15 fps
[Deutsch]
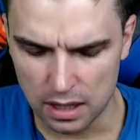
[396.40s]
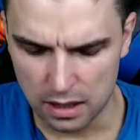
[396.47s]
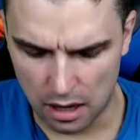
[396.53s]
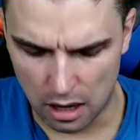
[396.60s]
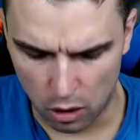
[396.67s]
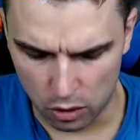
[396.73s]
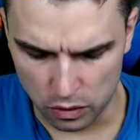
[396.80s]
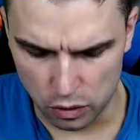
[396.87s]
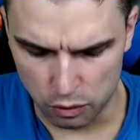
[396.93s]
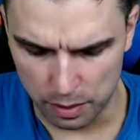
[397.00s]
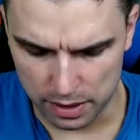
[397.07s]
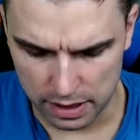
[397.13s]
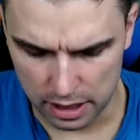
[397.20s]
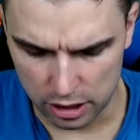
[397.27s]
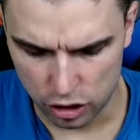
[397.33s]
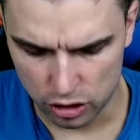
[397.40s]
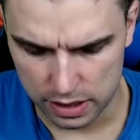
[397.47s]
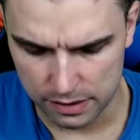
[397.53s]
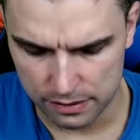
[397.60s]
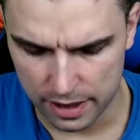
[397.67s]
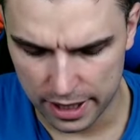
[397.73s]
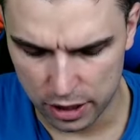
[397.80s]
auch ein Super Saiyan
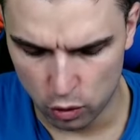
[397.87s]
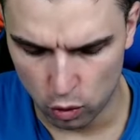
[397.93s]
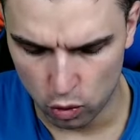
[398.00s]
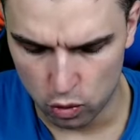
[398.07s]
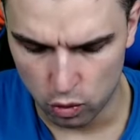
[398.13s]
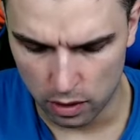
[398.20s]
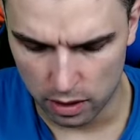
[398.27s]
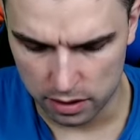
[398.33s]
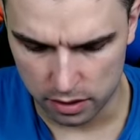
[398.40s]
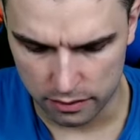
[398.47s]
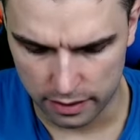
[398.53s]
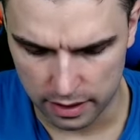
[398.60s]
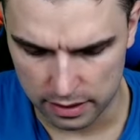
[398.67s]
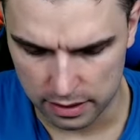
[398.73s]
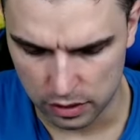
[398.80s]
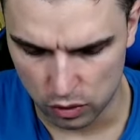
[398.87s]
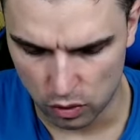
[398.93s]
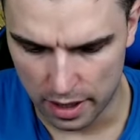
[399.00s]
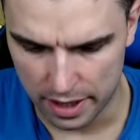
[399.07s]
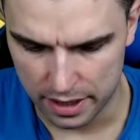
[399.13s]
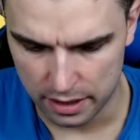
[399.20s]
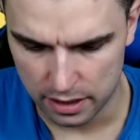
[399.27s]
2 Goku, also quasi so
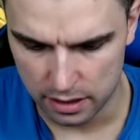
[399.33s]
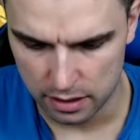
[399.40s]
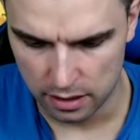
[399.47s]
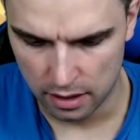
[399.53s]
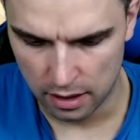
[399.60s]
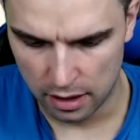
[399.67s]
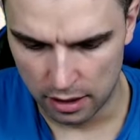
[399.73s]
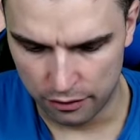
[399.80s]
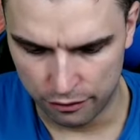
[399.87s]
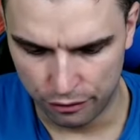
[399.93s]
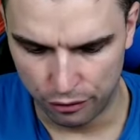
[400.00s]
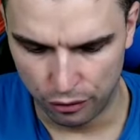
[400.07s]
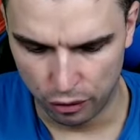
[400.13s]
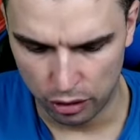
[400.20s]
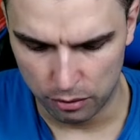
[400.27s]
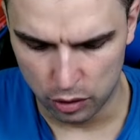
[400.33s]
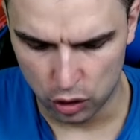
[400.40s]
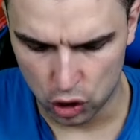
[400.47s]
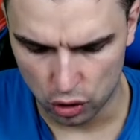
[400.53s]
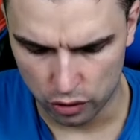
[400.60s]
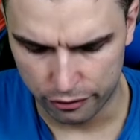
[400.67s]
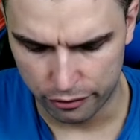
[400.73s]
einer hier, würde mich
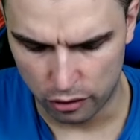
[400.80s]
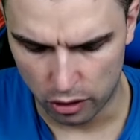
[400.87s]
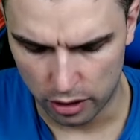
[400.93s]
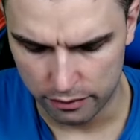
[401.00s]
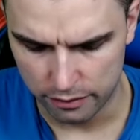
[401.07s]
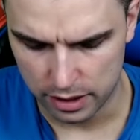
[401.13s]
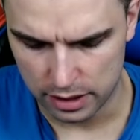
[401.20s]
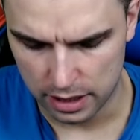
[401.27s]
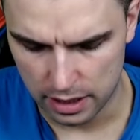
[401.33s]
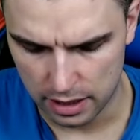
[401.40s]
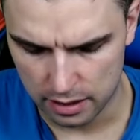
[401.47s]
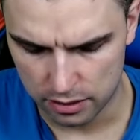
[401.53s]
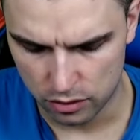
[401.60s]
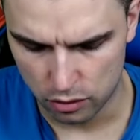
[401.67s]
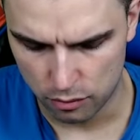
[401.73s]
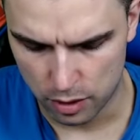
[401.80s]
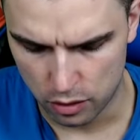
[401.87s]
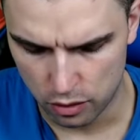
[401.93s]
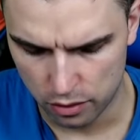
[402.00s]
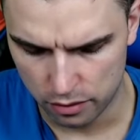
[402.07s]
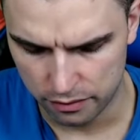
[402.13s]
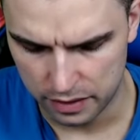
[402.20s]
schon freuen, wenn der nochmal
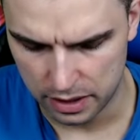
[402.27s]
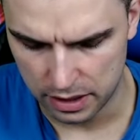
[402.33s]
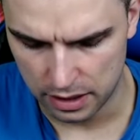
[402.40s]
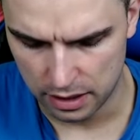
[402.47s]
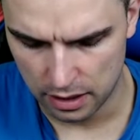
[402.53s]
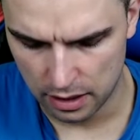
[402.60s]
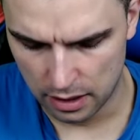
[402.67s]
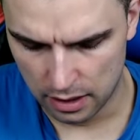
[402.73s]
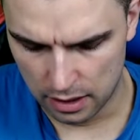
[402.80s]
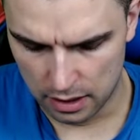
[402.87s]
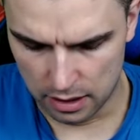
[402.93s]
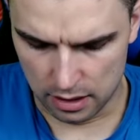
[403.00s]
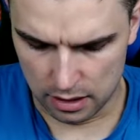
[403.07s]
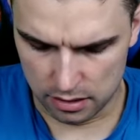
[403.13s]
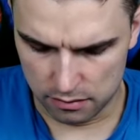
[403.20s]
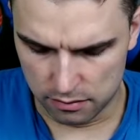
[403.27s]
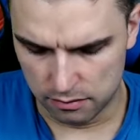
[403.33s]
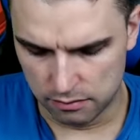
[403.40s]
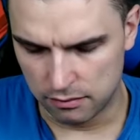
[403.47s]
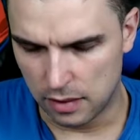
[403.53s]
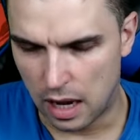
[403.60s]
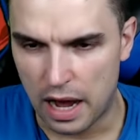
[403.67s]
irgendwie
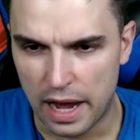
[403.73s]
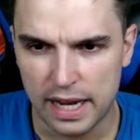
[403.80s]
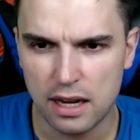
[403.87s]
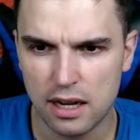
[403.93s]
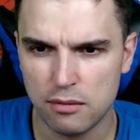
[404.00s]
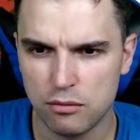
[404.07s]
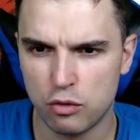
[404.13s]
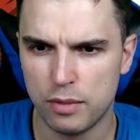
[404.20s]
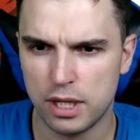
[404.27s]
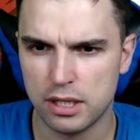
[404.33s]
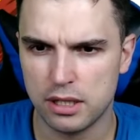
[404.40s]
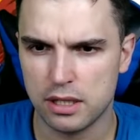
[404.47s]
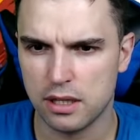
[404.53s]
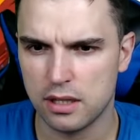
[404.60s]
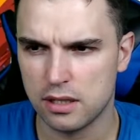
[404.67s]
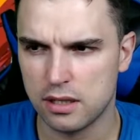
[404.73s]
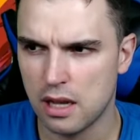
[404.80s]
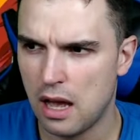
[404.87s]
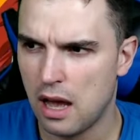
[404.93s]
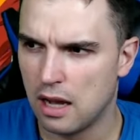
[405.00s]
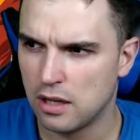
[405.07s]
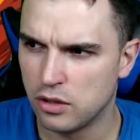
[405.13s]
einen Highlight-Moment kriegt.
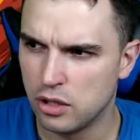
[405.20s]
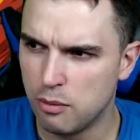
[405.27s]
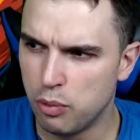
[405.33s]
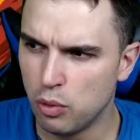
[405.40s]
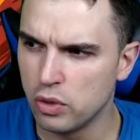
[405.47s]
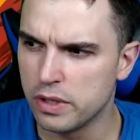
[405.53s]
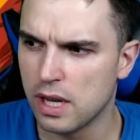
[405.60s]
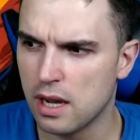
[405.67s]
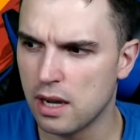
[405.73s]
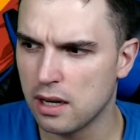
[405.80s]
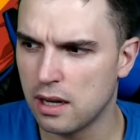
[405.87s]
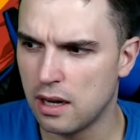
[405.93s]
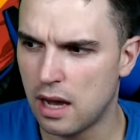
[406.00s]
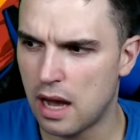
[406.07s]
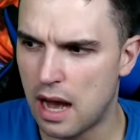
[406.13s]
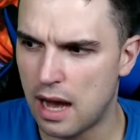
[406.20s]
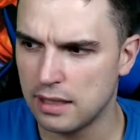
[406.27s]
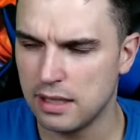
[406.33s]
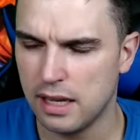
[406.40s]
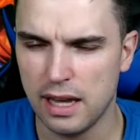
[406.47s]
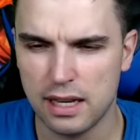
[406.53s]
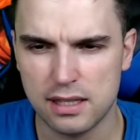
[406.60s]
Also die buu saga
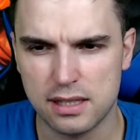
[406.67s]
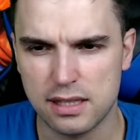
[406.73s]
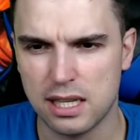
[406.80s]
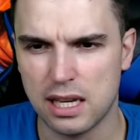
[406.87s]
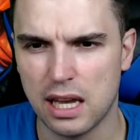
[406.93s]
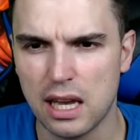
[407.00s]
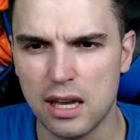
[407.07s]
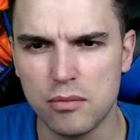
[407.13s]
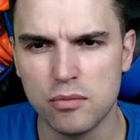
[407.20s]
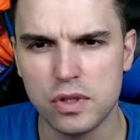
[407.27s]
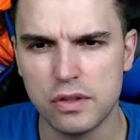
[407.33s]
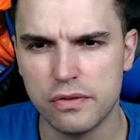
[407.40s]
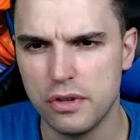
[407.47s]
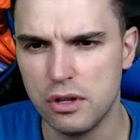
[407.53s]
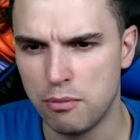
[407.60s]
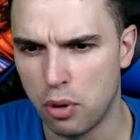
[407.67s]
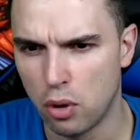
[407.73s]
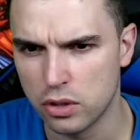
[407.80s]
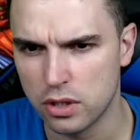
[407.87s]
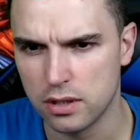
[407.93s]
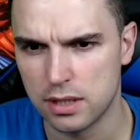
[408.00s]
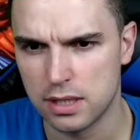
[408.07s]
hat extremst viel
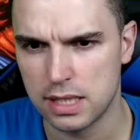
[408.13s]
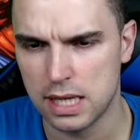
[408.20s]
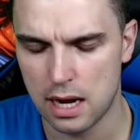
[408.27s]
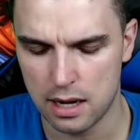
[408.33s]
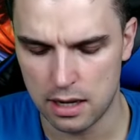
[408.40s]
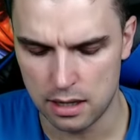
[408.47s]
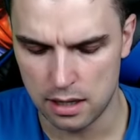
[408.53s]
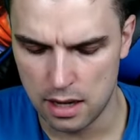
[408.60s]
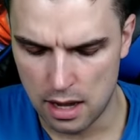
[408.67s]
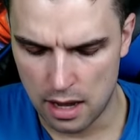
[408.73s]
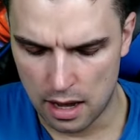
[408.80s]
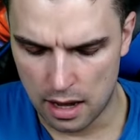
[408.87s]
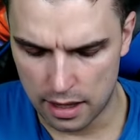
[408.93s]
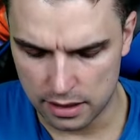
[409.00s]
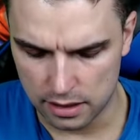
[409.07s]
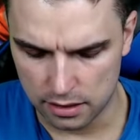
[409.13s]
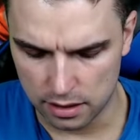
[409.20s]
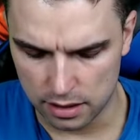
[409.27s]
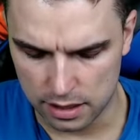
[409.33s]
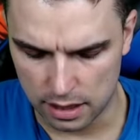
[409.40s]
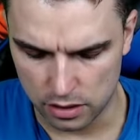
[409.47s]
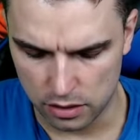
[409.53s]
Potenzial, halt
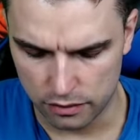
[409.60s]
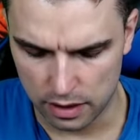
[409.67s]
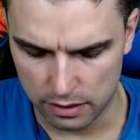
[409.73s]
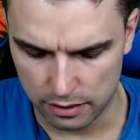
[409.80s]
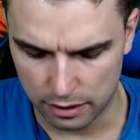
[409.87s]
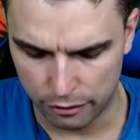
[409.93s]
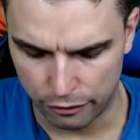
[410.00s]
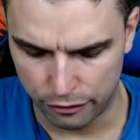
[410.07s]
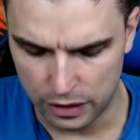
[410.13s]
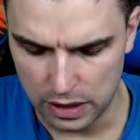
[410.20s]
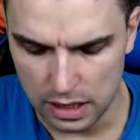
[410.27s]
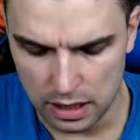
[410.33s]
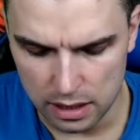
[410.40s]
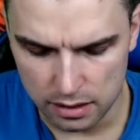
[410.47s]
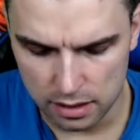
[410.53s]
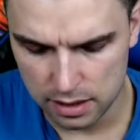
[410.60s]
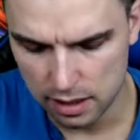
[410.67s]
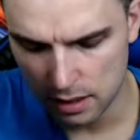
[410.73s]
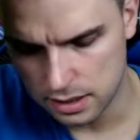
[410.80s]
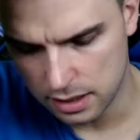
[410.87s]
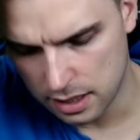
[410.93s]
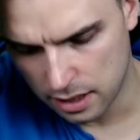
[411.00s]
interessant zu werden, weil viele
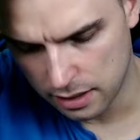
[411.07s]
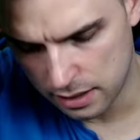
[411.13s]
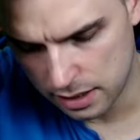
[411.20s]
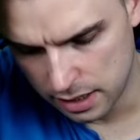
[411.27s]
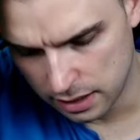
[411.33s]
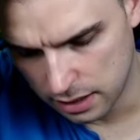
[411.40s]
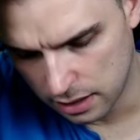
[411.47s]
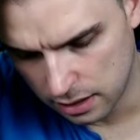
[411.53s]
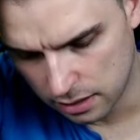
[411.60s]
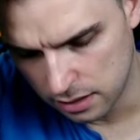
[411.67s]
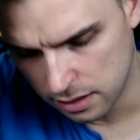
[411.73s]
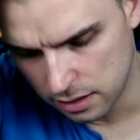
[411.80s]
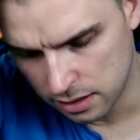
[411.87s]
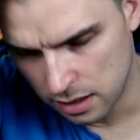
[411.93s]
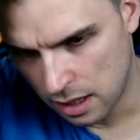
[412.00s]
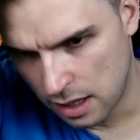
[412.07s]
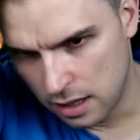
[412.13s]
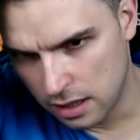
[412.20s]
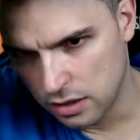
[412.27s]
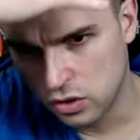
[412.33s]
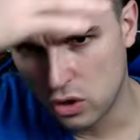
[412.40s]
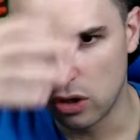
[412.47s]
interessante Charaktere da drin sind.
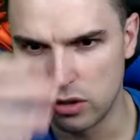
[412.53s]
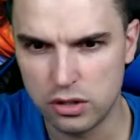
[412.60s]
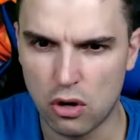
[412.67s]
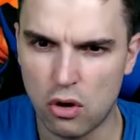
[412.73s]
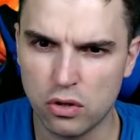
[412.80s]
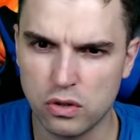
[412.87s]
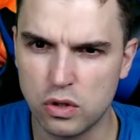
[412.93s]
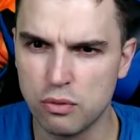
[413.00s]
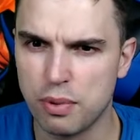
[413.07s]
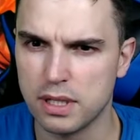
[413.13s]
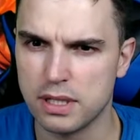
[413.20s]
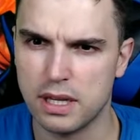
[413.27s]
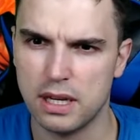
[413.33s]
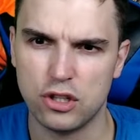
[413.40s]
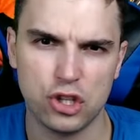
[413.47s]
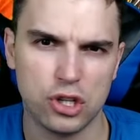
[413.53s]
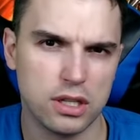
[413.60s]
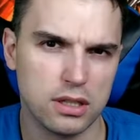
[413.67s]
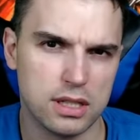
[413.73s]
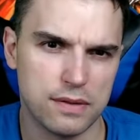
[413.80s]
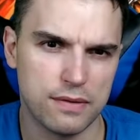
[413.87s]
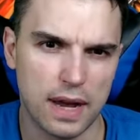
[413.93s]
Es könnte auch ein Super Saiyajin
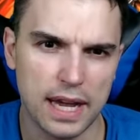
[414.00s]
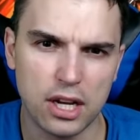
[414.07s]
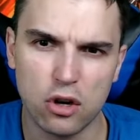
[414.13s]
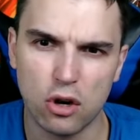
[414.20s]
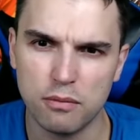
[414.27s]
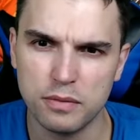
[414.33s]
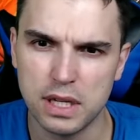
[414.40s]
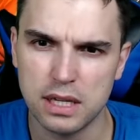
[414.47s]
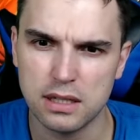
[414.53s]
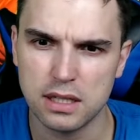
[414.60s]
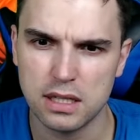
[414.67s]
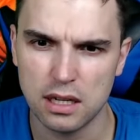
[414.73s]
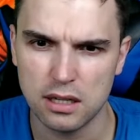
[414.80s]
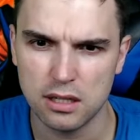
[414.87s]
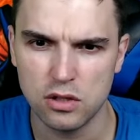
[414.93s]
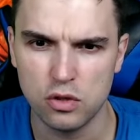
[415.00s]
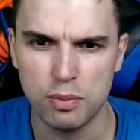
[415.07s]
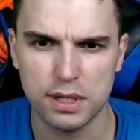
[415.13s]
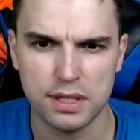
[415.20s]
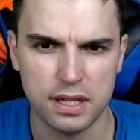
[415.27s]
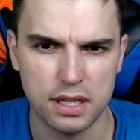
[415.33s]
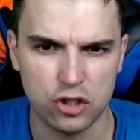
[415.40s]
2 kommen, der sich halt in
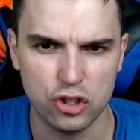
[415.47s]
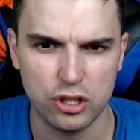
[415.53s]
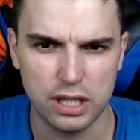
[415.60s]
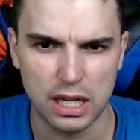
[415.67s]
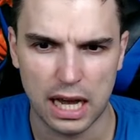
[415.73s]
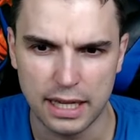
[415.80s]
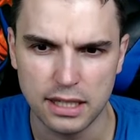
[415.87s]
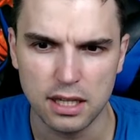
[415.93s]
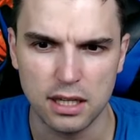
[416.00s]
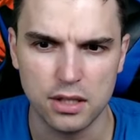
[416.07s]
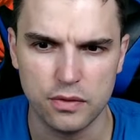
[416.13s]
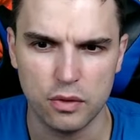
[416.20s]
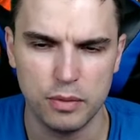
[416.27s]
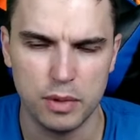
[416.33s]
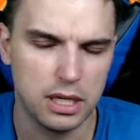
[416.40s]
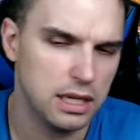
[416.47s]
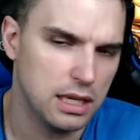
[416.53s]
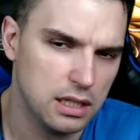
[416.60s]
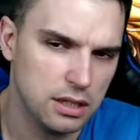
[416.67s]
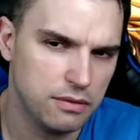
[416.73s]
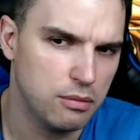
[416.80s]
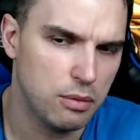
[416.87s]
Super Saiyajin 3 transformiert,
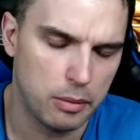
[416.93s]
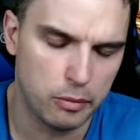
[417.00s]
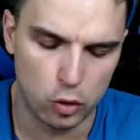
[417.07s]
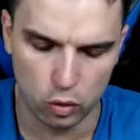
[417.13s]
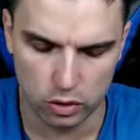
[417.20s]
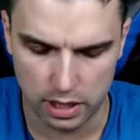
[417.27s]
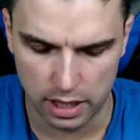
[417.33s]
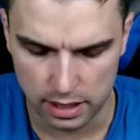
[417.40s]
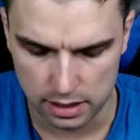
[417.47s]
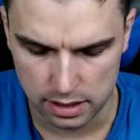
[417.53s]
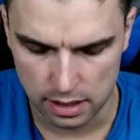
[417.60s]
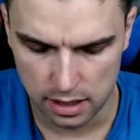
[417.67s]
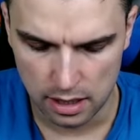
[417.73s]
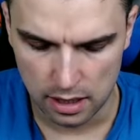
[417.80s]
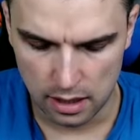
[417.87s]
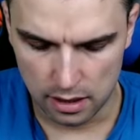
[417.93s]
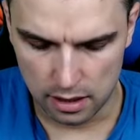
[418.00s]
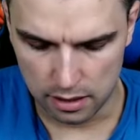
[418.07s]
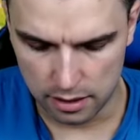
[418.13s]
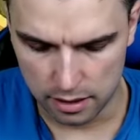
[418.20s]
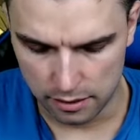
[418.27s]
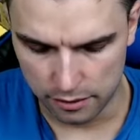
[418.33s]
ähnlich wie beim Gotenks.
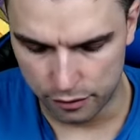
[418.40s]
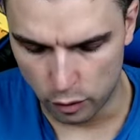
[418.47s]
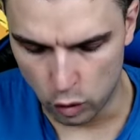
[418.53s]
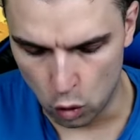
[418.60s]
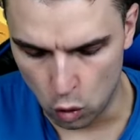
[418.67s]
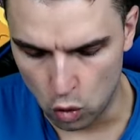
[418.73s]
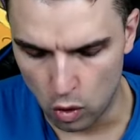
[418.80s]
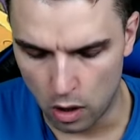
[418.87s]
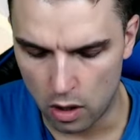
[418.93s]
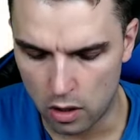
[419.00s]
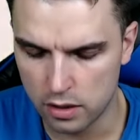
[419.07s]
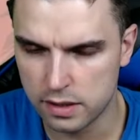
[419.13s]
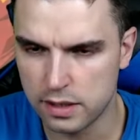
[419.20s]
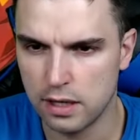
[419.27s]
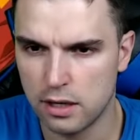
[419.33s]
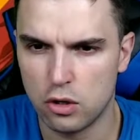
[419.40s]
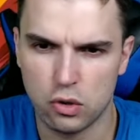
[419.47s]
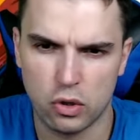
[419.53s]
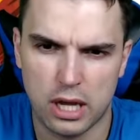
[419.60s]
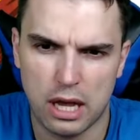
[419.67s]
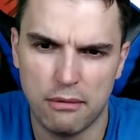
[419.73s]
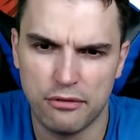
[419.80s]
Äh, von Goku aus, der auch
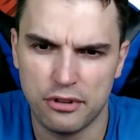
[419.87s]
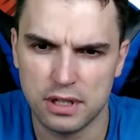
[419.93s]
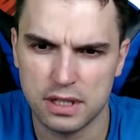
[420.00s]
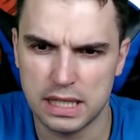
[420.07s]
noch Kämpfer des